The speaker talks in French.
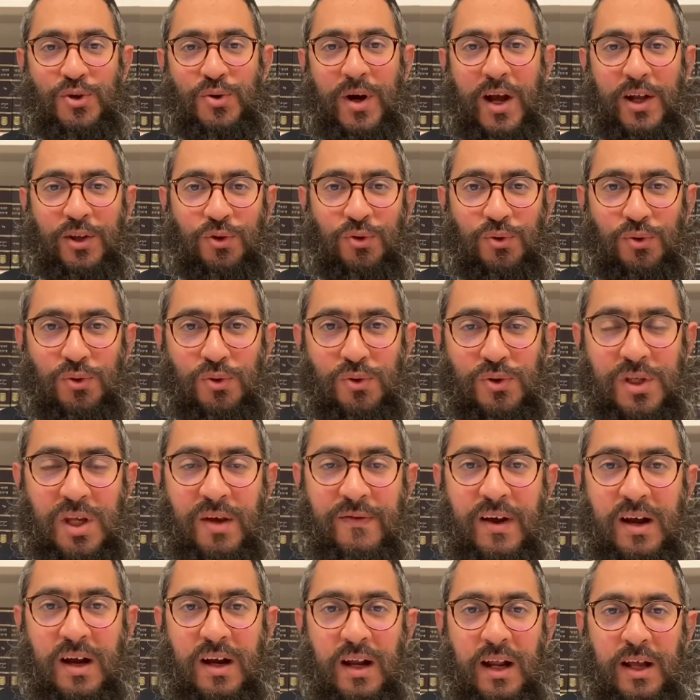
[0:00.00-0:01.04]
à tous,
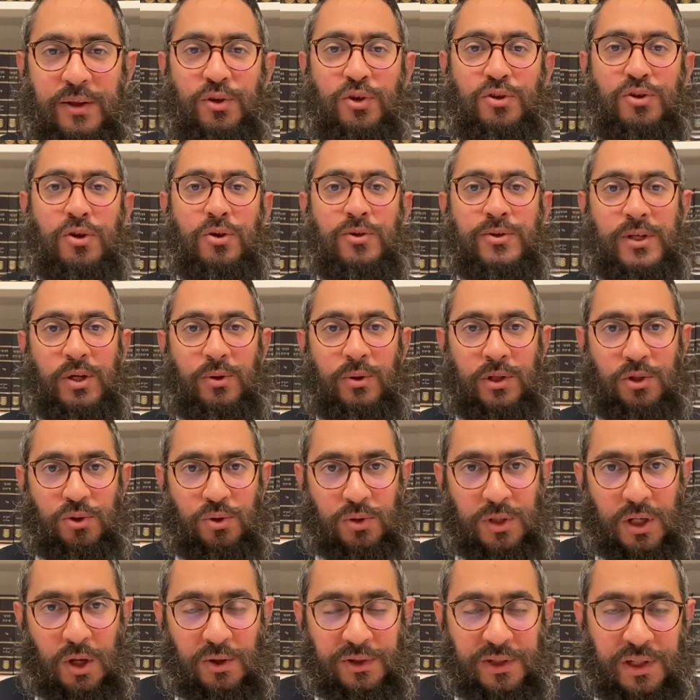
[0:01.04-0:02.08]
avec l'aide de Dieu, nous allons
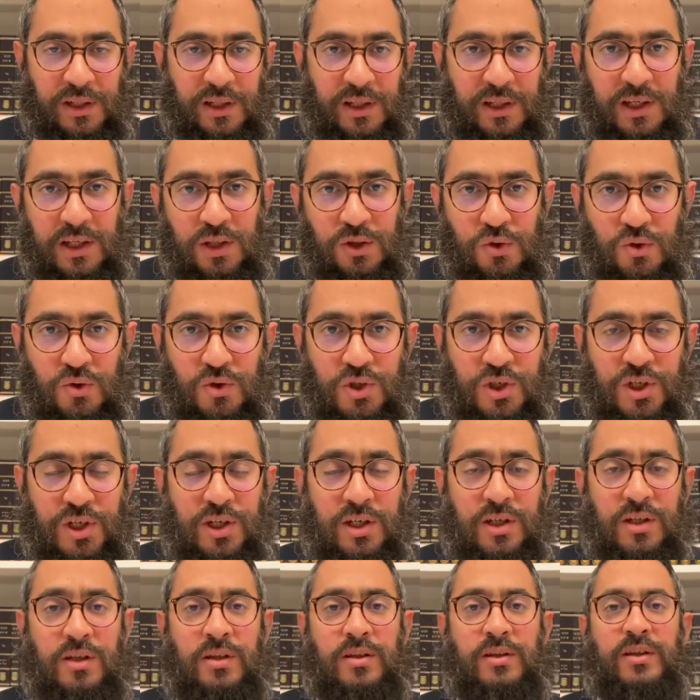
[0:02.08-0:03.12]
étudier le traité qui Dushin,